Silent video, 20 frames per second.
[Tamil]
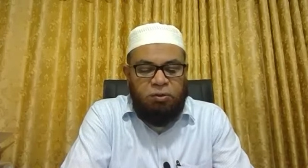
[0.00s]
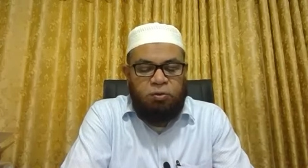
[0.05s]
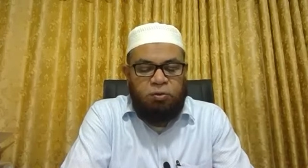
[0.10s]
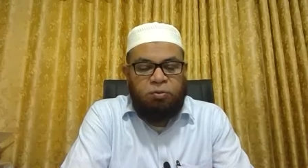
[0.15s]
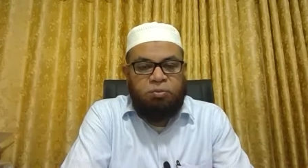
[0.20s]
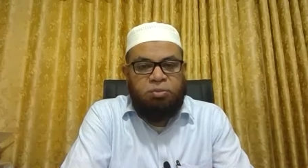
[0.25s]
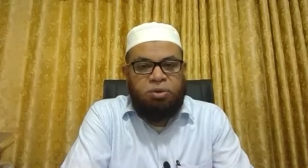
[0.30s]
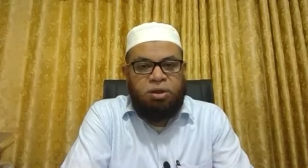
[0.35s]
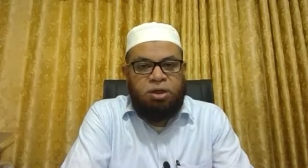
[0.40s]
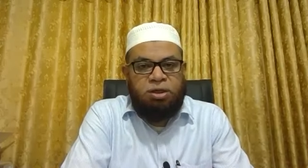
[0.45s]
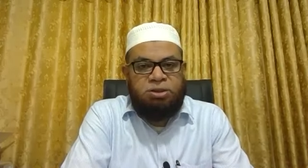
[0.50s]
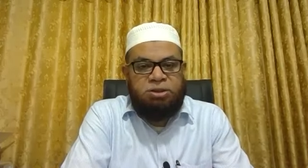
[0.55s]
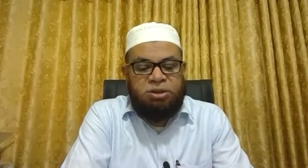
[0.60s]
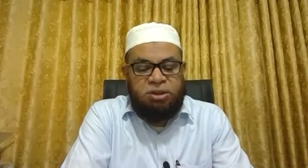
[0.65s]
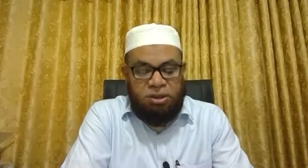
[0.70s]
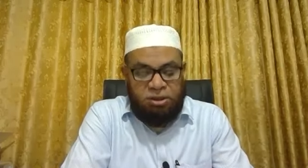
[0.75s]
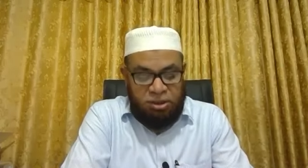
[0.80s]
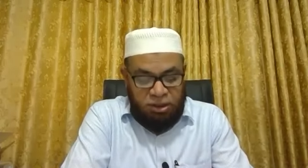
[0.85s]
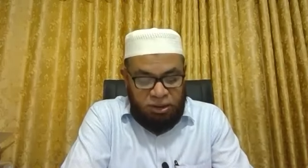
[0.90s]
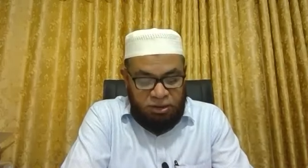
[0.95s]
கும்
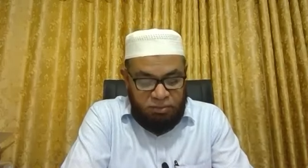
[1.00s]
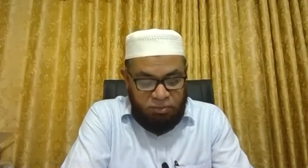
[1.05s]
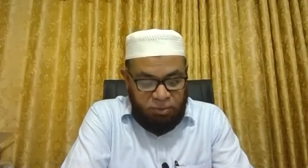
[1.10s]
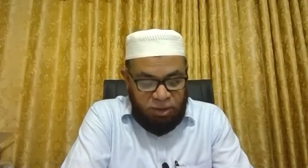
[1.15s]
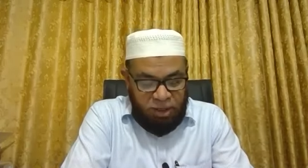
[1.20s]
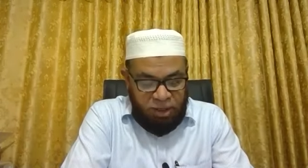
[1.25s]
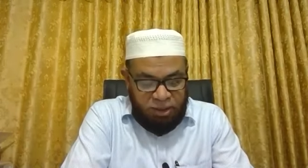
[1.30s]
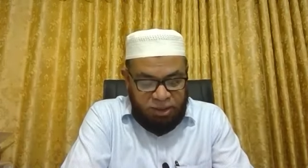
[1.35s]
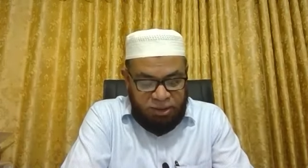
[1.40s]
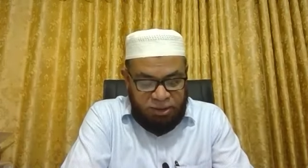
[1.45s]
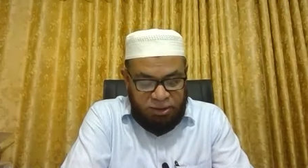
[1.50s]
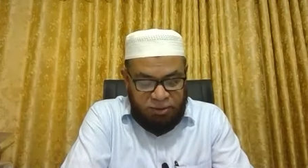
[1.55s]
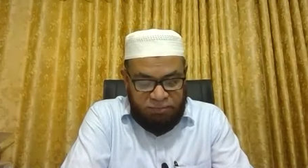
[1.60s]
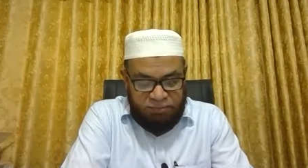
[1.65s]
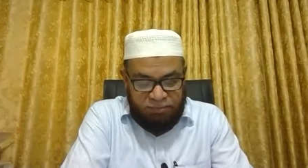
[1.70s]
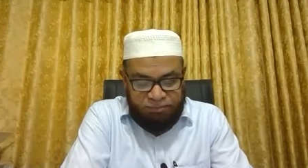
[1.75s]
ஹஷியத்த இம்லாக்